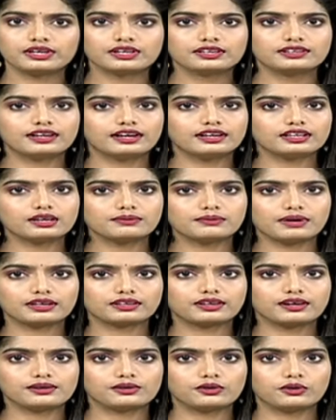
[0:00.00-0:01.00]
నడక
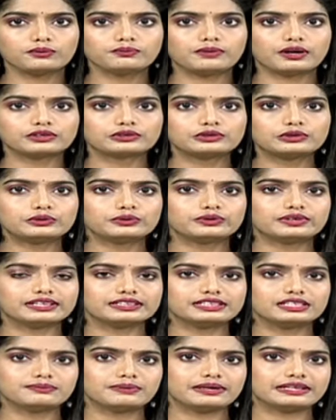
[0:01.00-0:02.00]
మార్గంలో భక్తులు
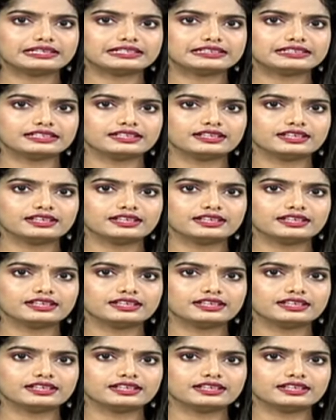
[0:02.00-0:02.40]
రద్దీ పెరిగింది